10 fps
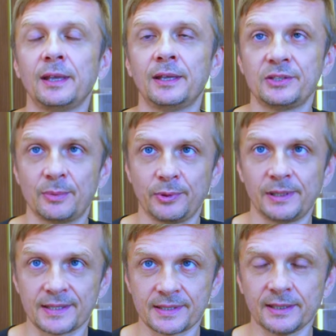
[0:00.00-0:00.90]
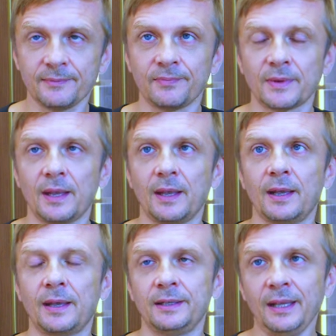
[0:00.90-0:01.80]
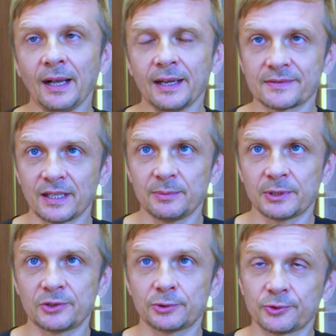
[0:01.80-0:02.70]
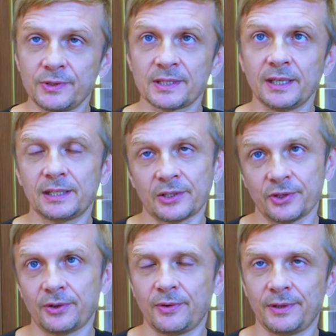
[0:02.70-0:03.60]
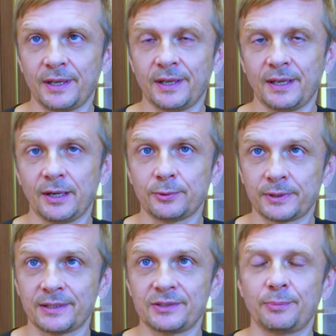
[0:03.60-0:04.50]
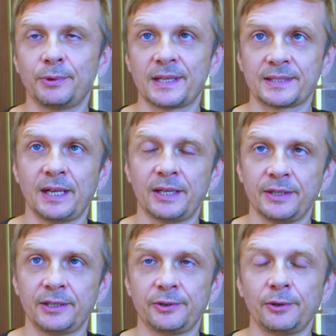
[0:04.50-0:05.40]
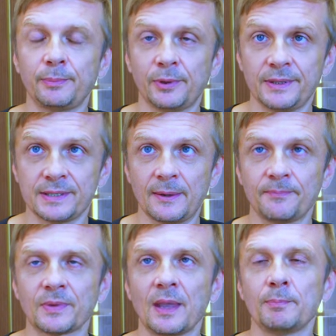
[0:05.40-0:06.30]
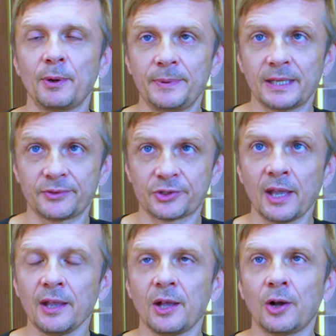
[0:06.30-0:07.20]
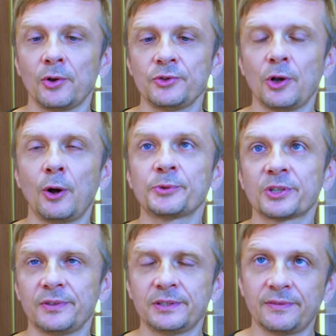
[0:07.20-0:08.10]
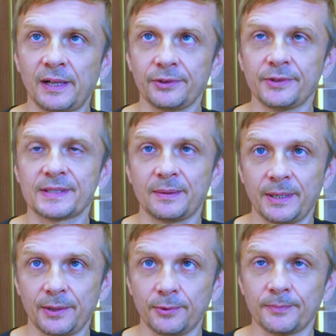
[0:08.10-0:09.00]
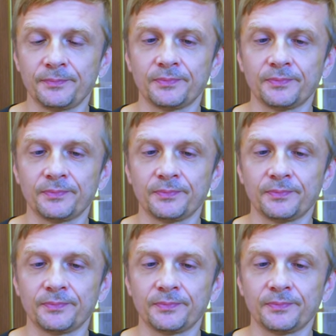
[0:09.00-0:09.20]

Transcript: e, ciepły laser. E, jaka jest w takim razie różnica i dlaczego wolę akurat ciepły laser, a nie kryolipolizę? Po pierwsze, chodzi o przewidywalność zabiegu.